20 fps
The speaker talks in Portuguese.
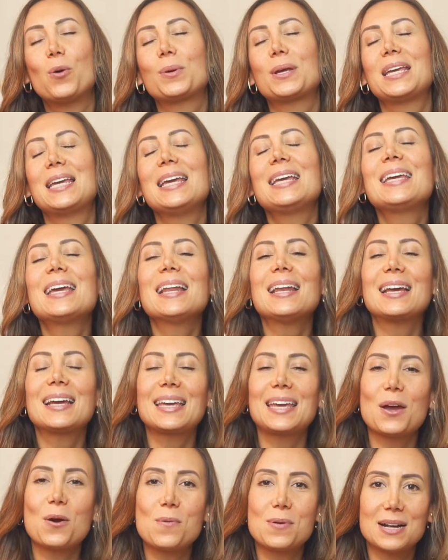o que, que ela
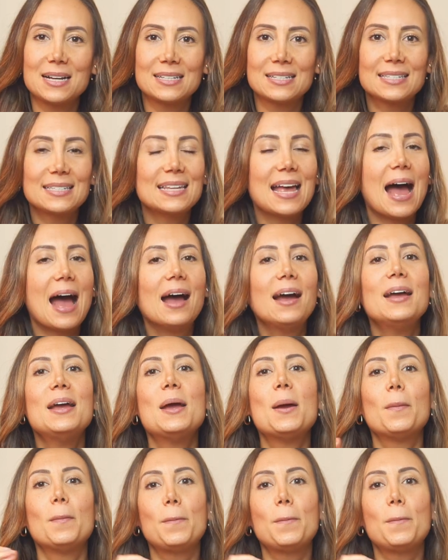quer alcançar,